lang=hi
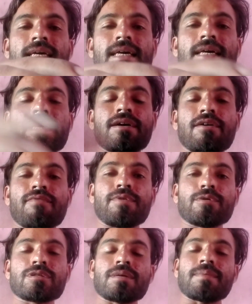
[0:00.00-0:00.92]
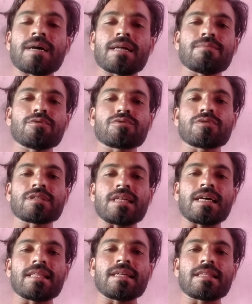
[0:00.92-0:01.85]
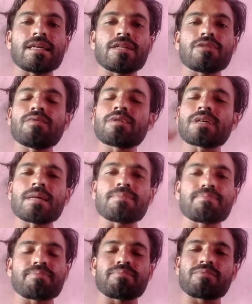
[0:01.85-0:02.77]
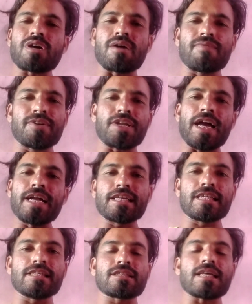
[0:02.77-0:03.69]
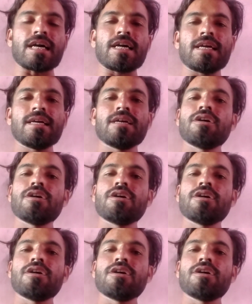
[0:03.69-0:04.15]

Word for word: हैं और फिर उसके बाद में उसको चला देते हैं तो वो क्या काफ़ी टाइट खींचता है